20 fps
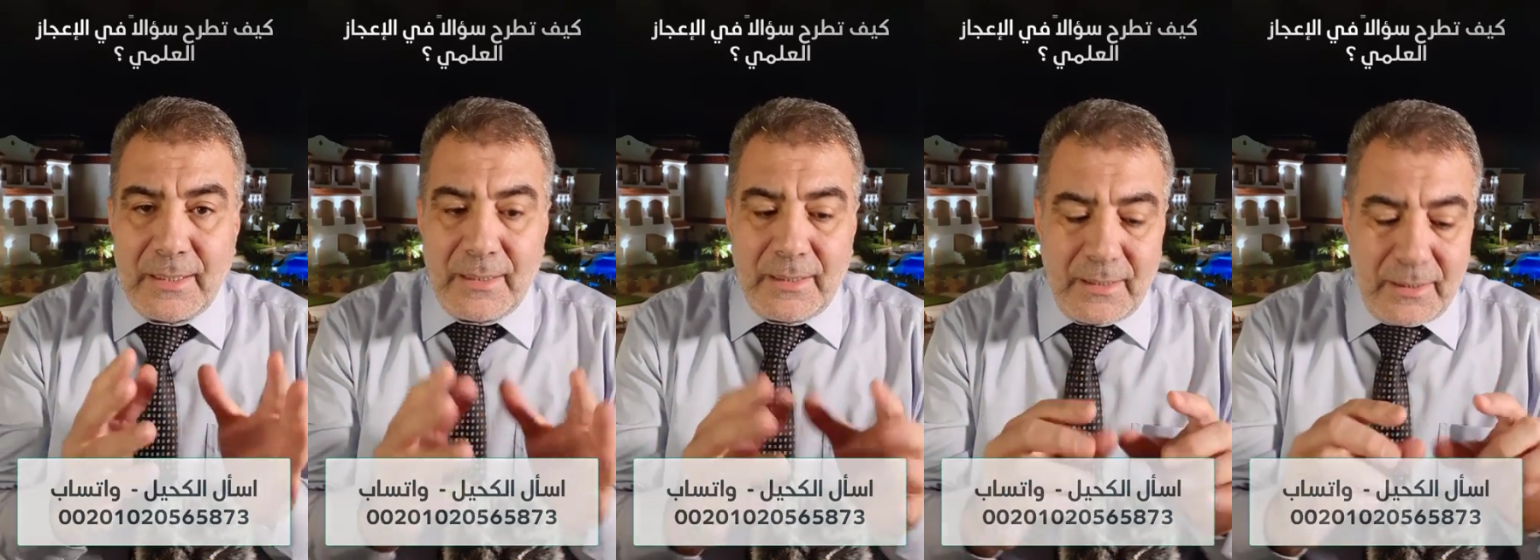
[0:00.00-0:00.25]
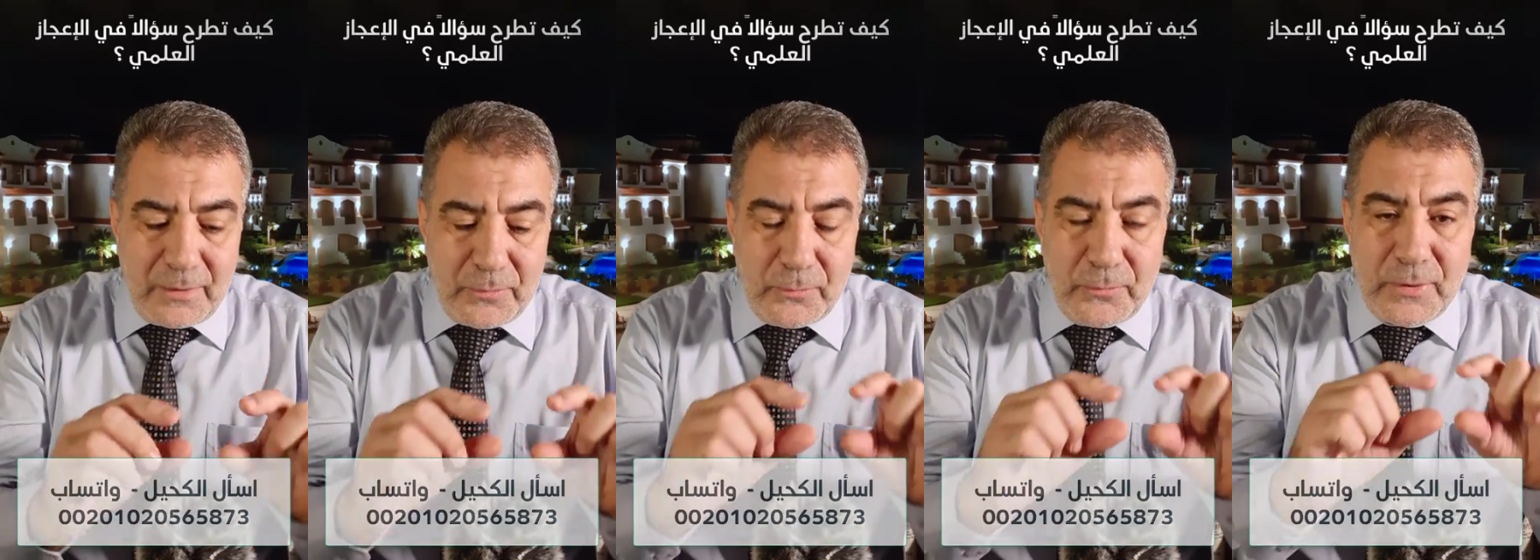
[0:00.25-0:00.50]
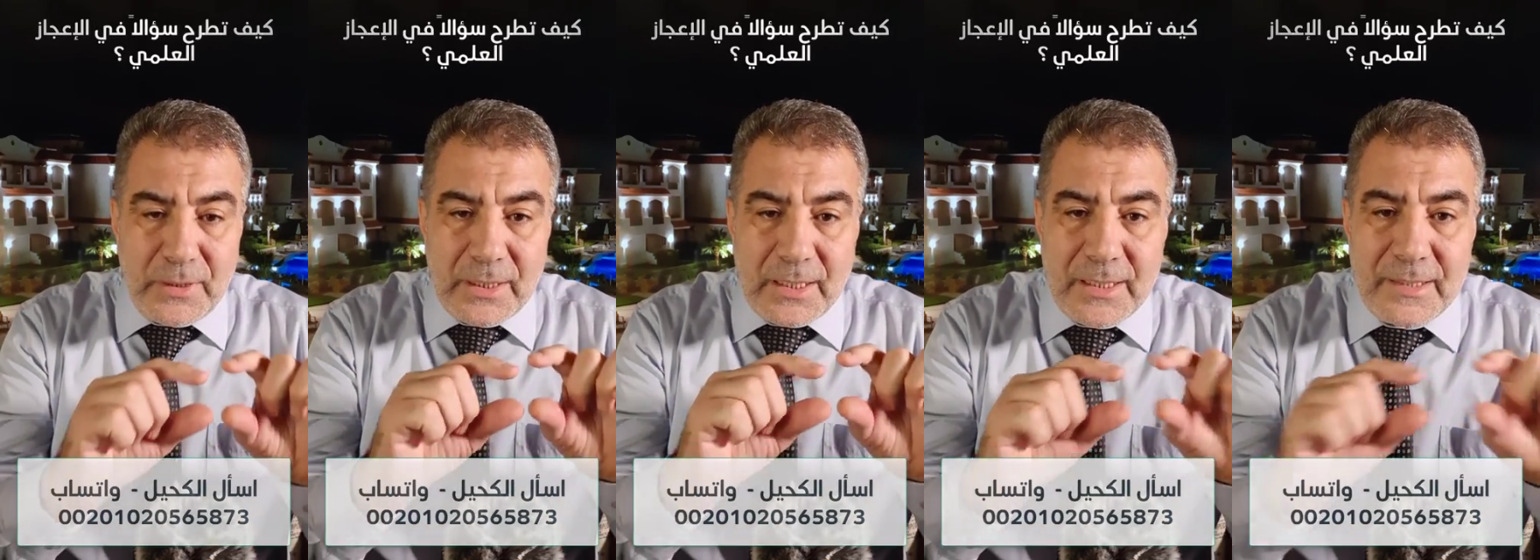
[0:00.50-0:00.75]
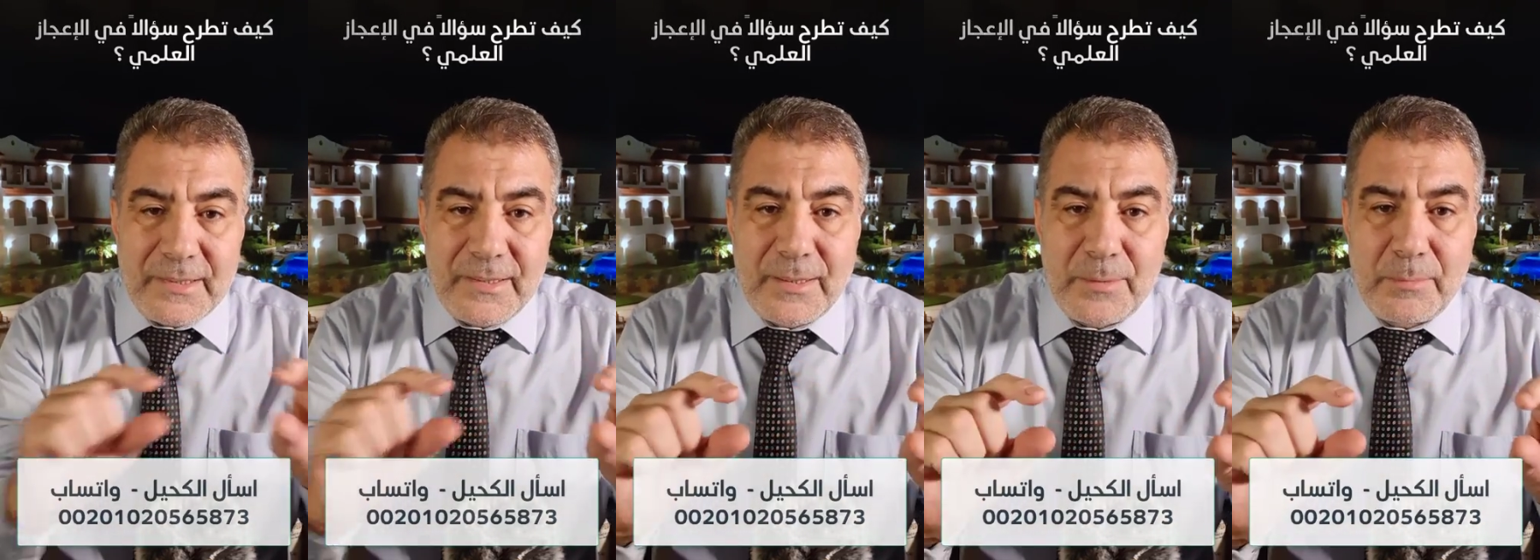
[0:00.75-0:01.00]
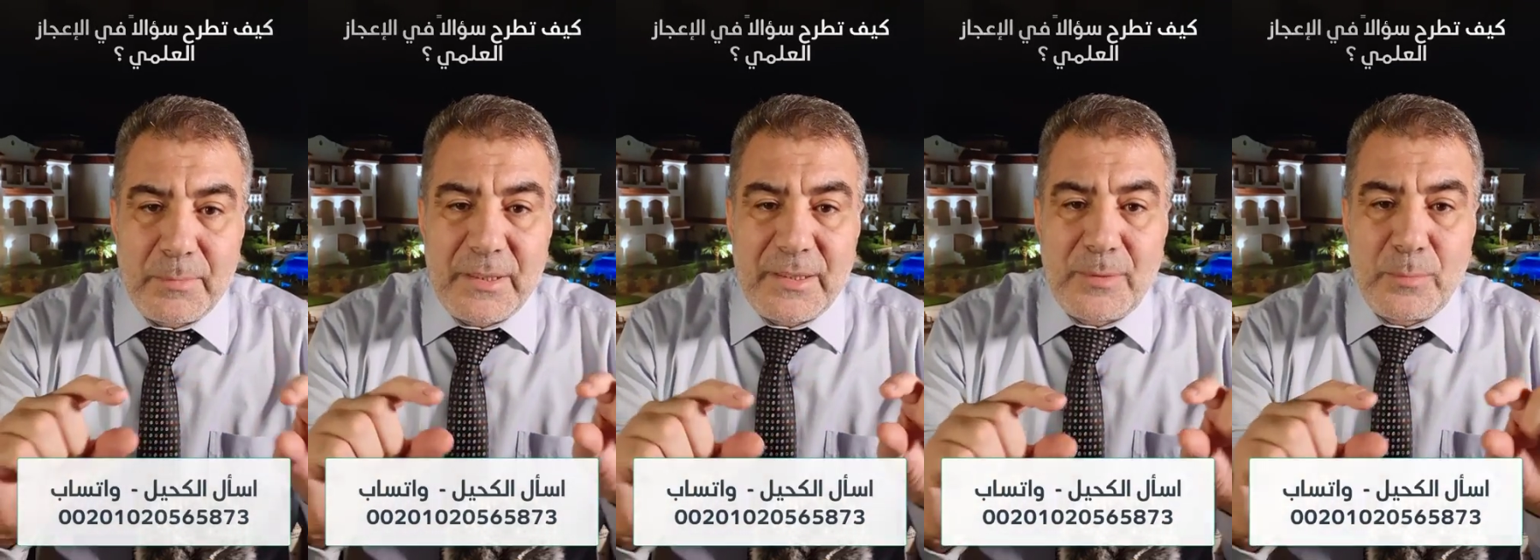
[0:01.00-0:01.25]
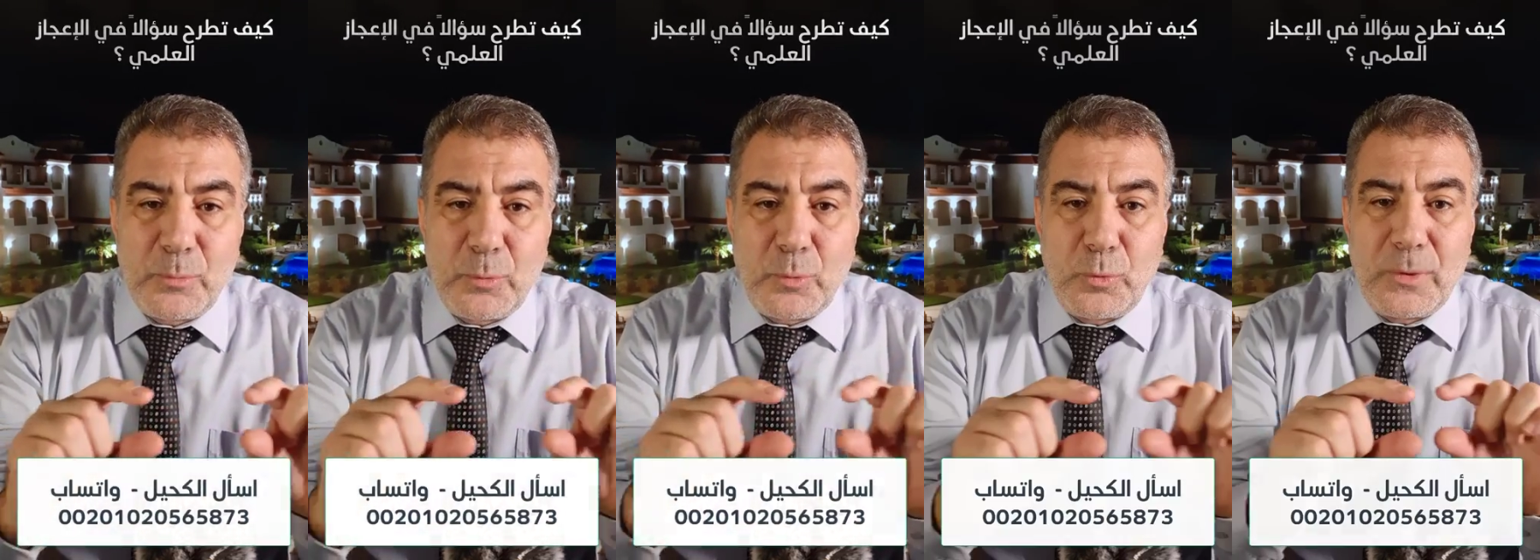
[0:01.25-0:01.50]
آه، في قسم
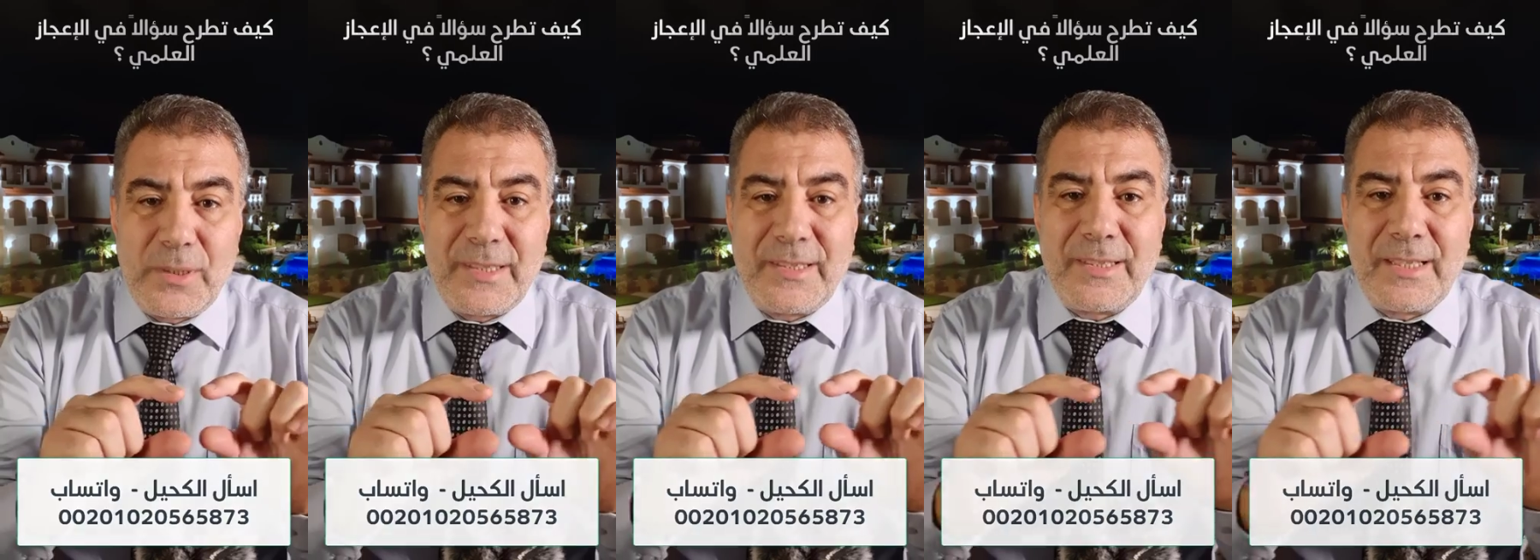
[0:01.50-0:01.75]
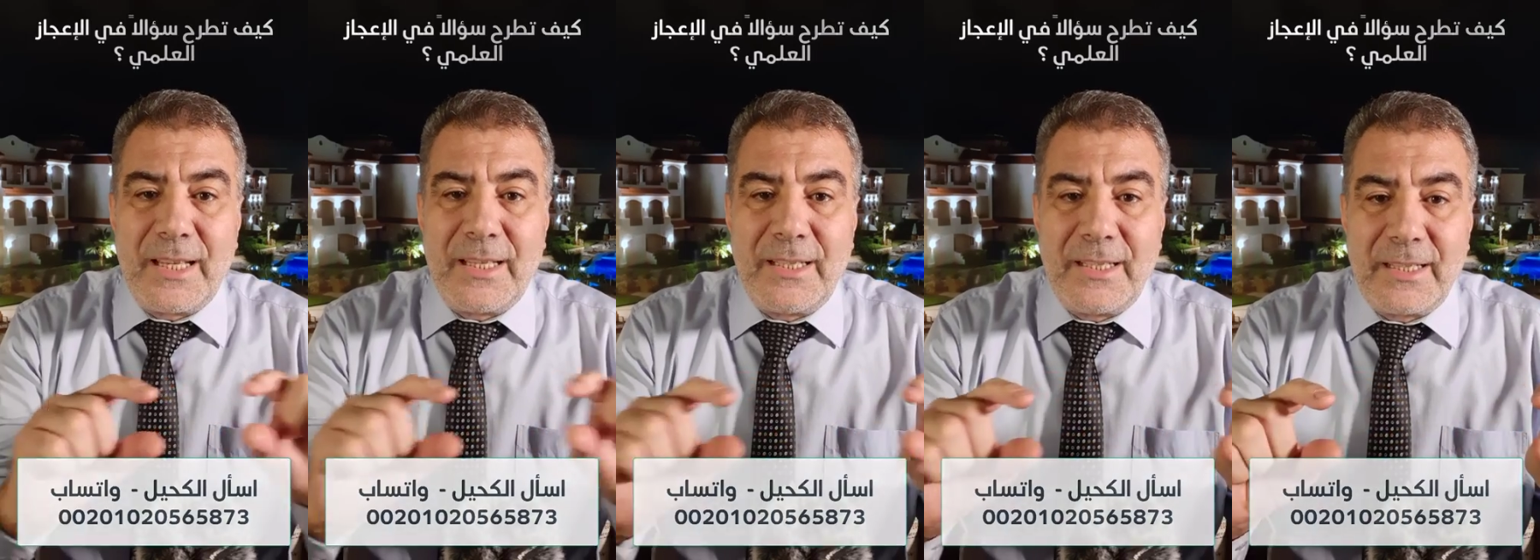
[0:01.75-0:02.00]
اسمه اسأل